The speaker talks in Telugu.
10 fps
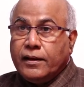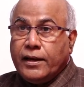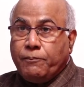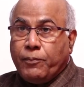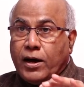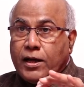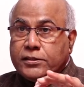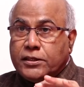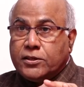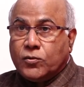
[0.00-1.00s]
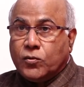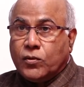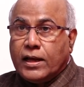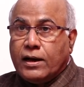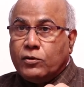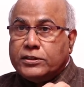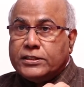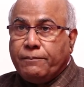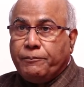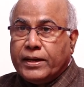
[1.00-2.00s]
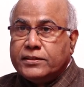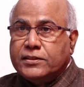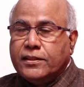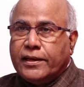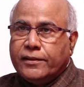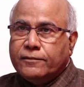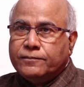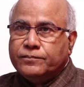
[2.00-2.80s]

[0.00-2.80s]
డిపాజిట్ కూడా వచ్చే పరిస్థితి లేదు